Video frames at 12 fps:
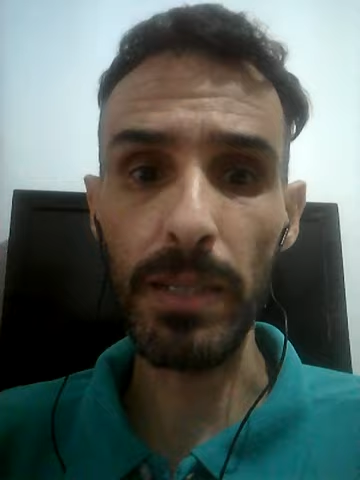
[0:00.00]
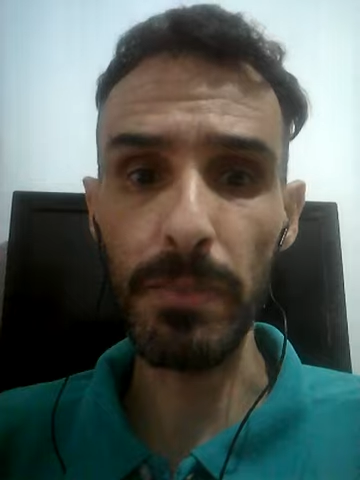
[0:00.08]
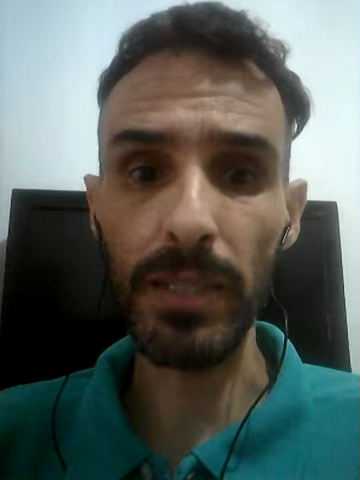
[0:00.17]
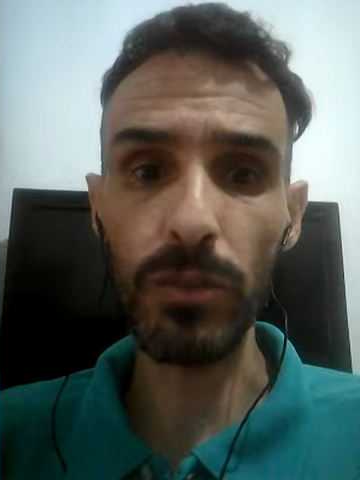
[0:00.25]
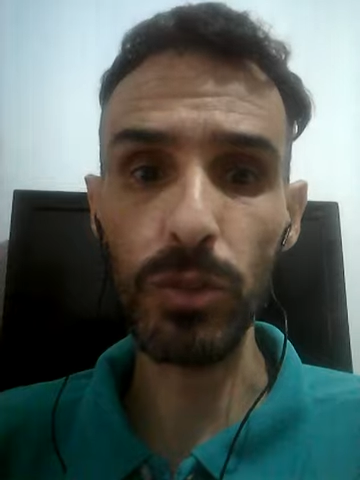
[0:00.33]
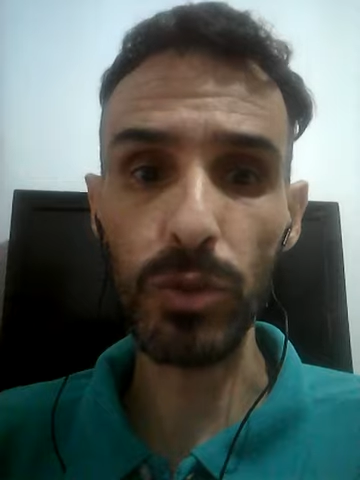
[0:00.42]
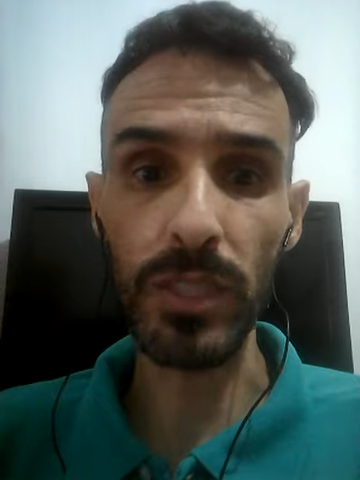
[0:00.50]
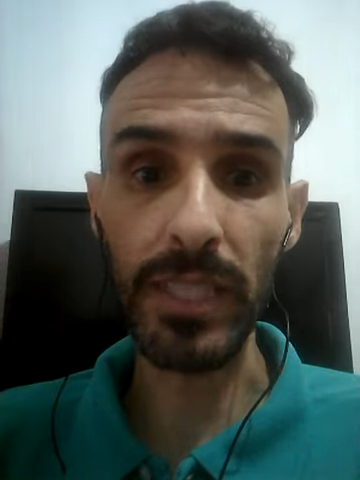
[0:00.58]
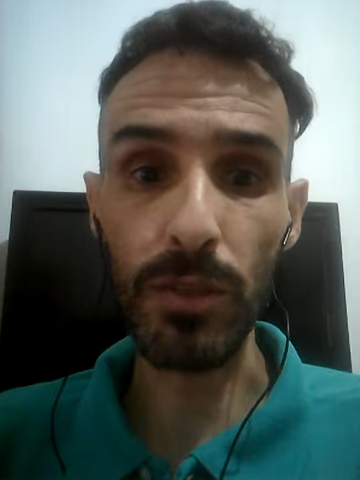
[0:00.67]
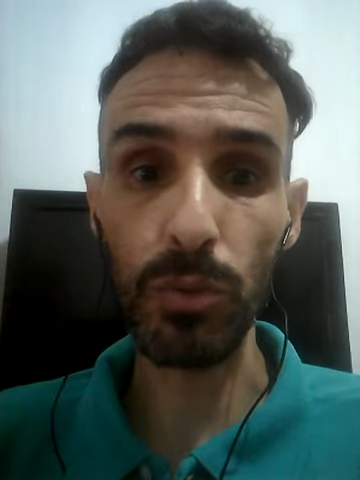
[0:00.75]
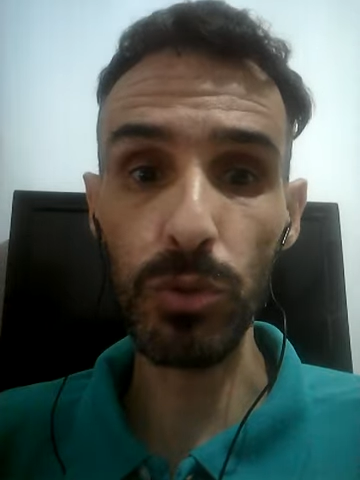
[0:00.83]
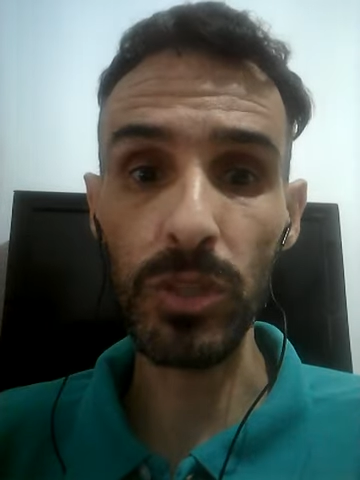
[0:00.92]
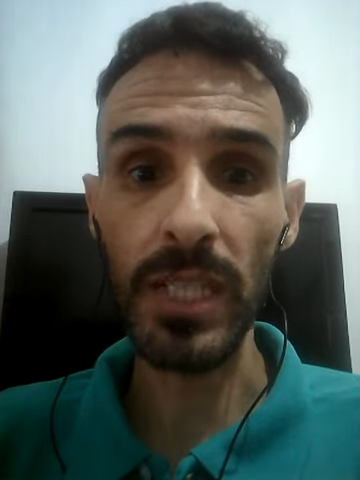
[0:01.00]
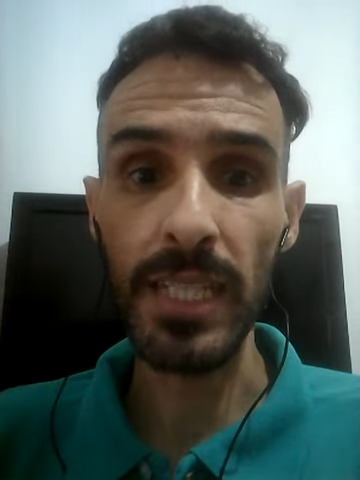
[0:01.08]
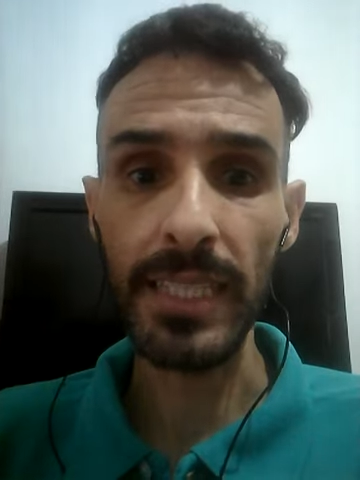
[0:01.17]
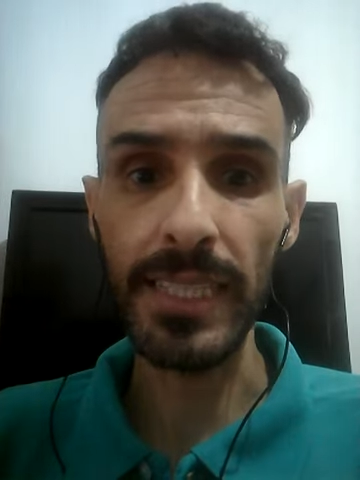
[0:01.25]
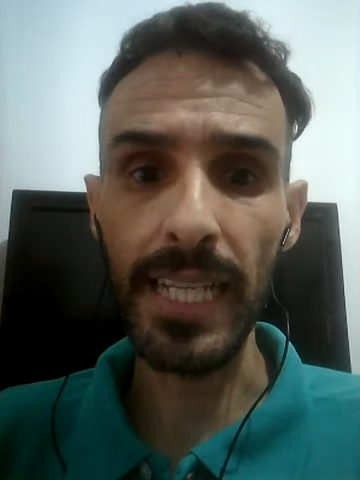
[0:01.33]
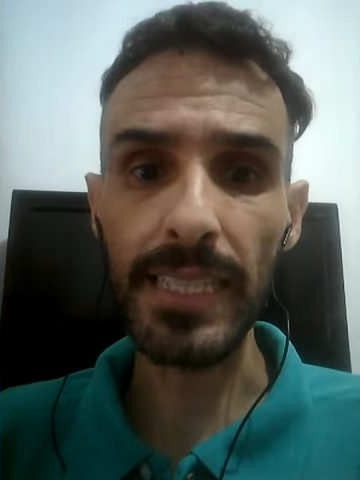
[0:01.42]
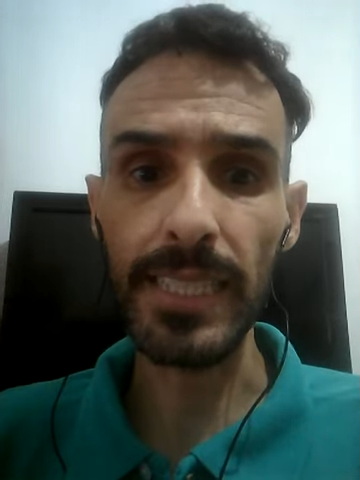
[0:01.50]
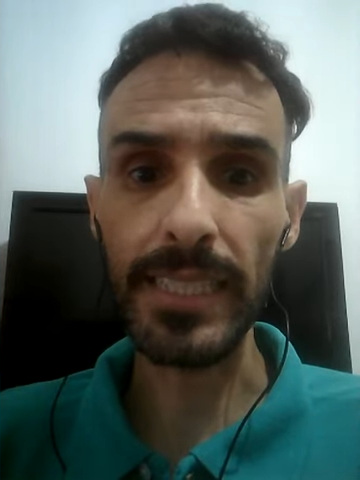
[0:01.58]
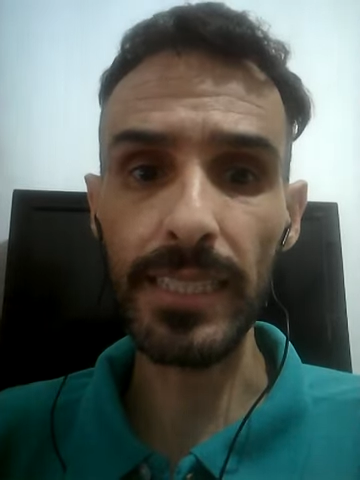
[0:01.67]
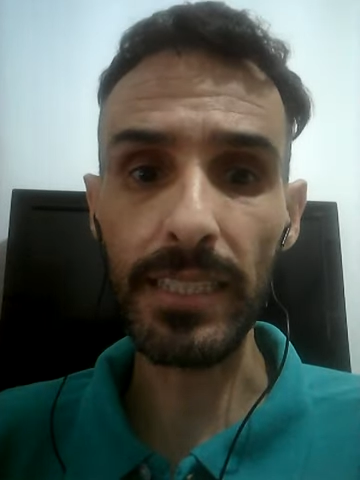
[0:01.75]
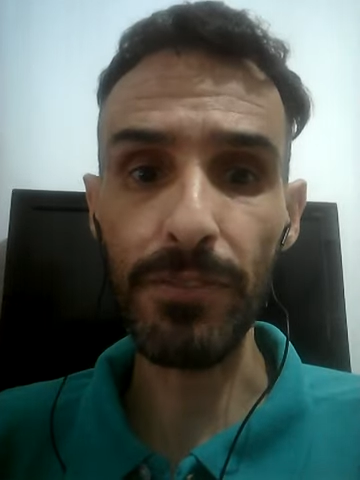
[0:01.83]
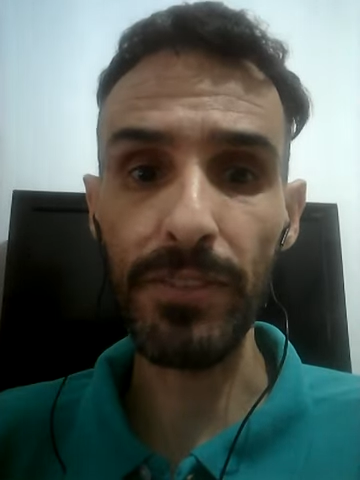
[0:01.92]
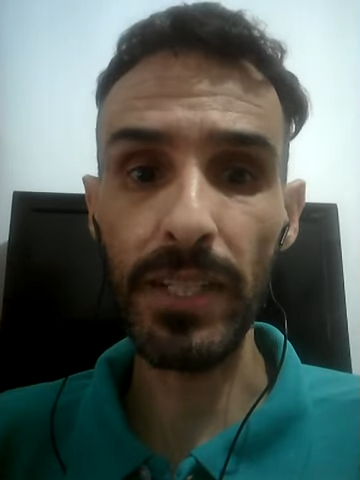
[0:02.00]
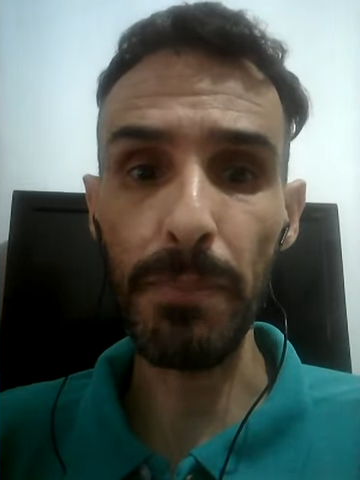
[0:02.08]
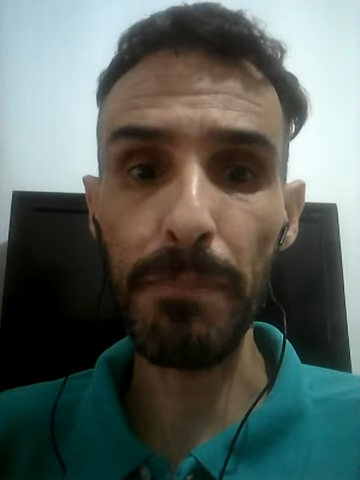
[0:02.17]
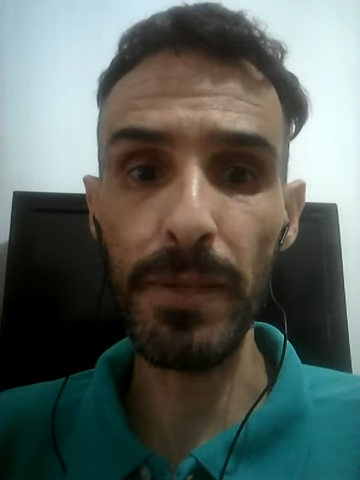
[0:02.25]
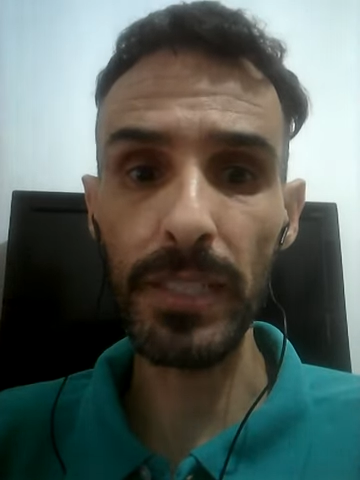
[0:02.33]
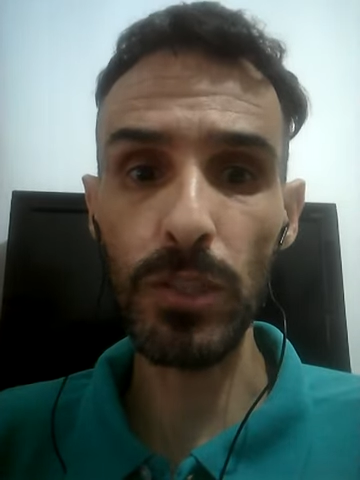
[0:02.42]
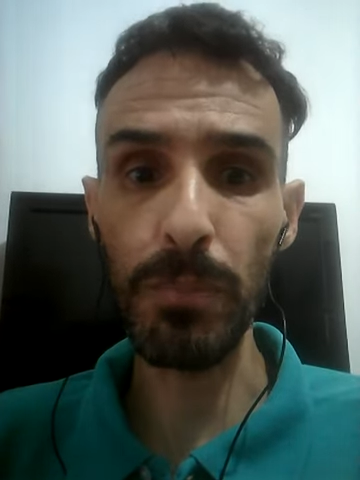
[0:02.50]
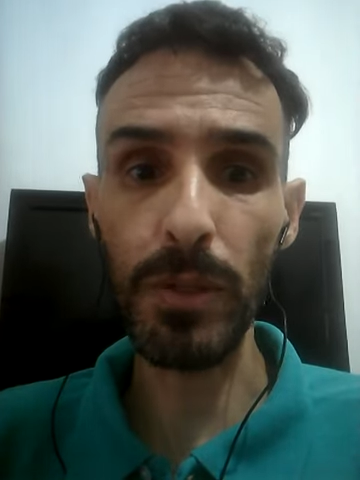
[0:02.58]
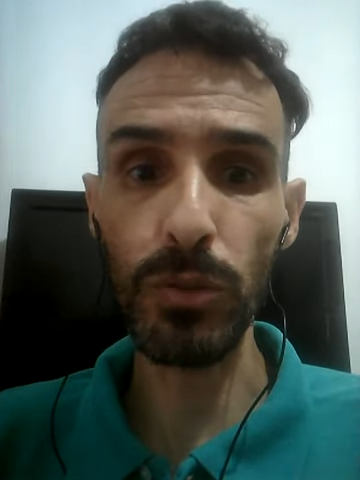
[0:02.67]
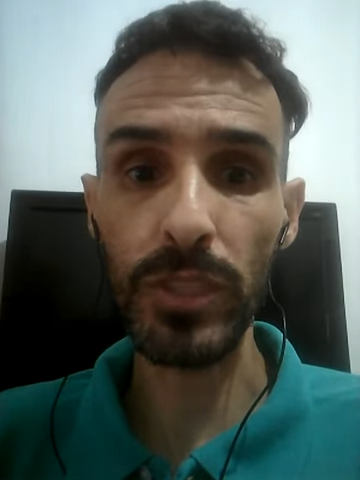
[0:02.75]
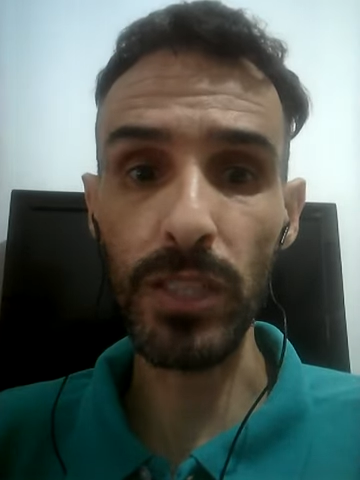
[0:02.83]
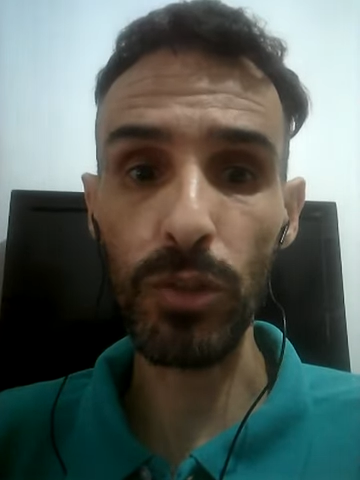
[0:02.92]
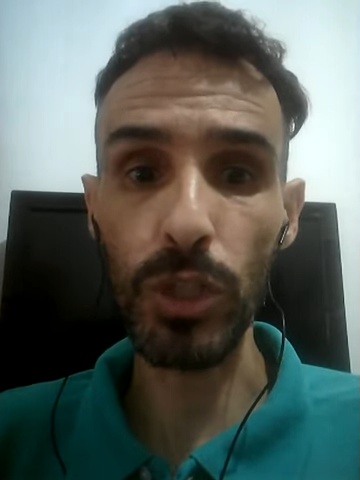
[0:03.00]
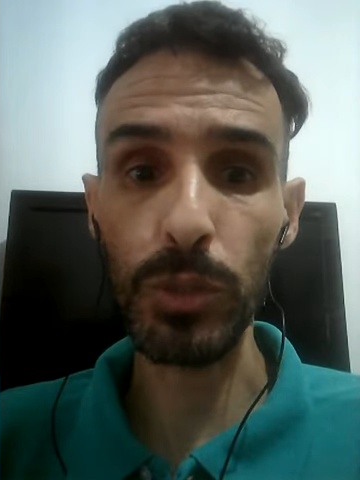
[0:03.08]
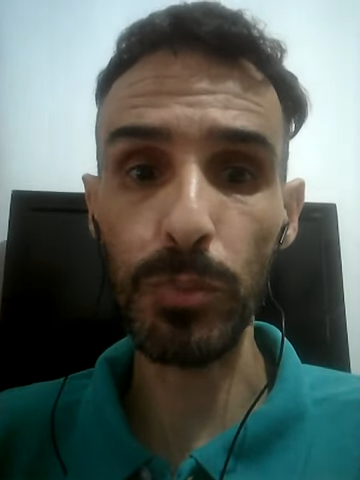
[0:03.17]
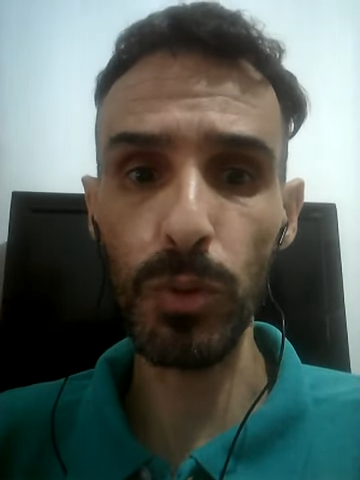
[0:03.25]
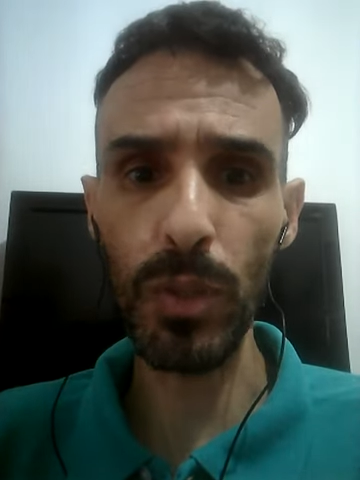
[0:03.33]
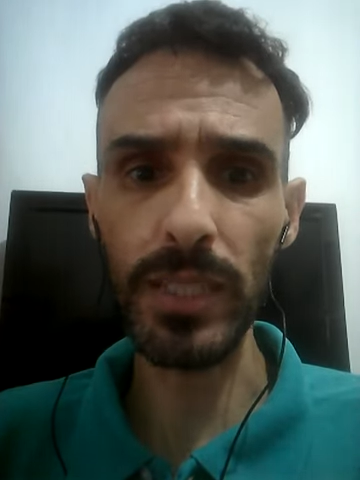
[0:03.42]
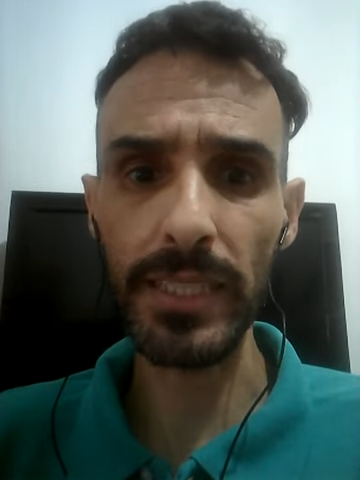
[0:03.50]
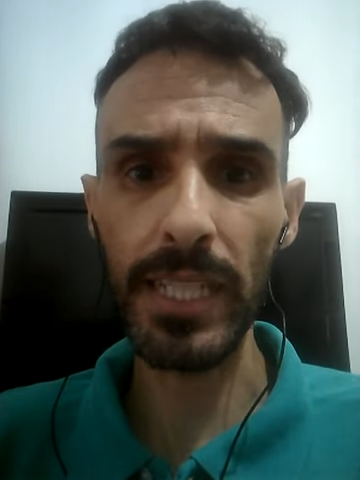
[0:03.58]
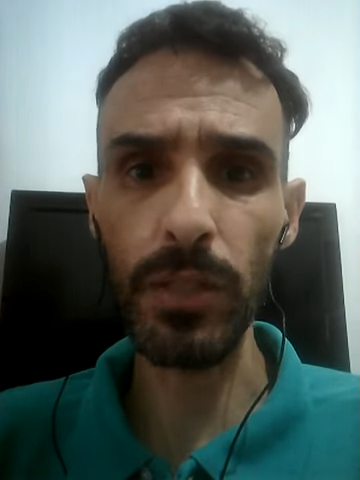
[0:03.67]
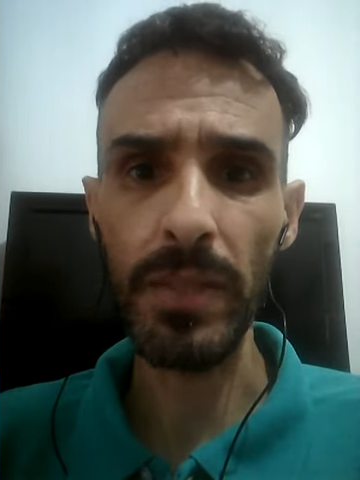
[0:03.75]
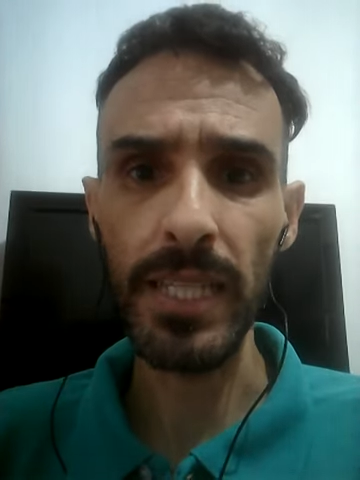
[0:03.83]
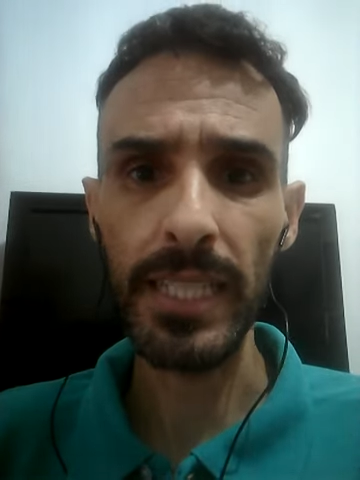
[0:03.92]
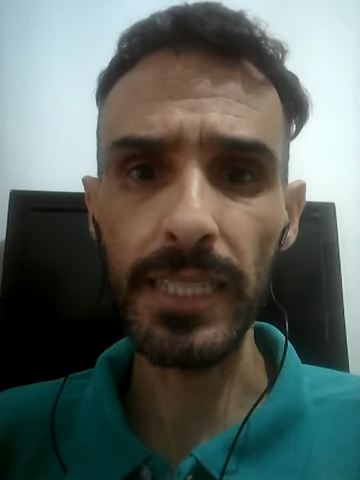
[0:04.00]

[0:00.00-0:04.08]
Lembrando que o Santa Cruz nesta terça-feira perdeu para o Cianorte por 1 a 0